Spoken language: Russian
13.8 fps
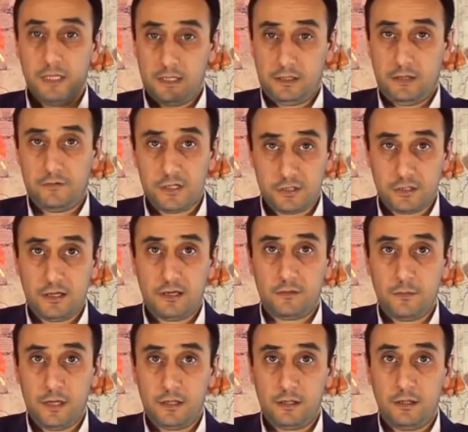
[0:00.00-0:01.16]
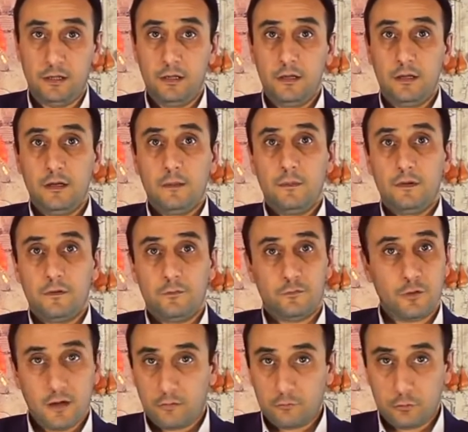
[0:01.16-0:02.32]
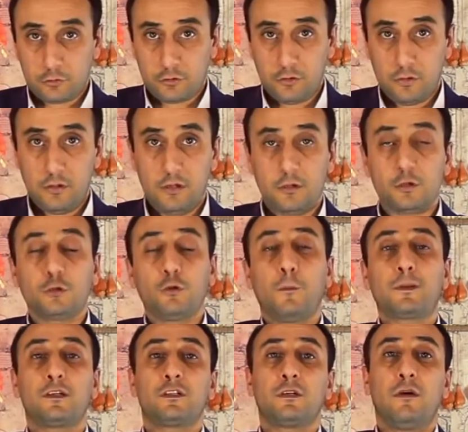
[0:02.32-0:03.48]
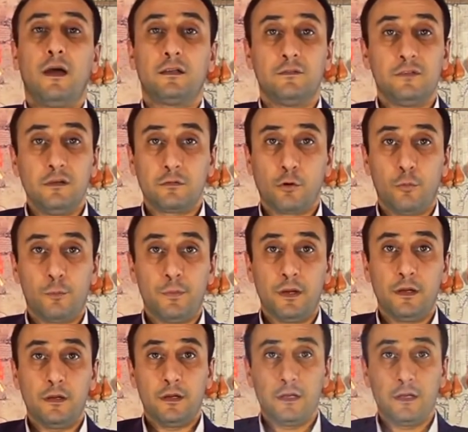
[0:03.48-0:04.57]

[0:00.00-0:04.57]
в географической Армении. Все равно, что кто проживает в Европе?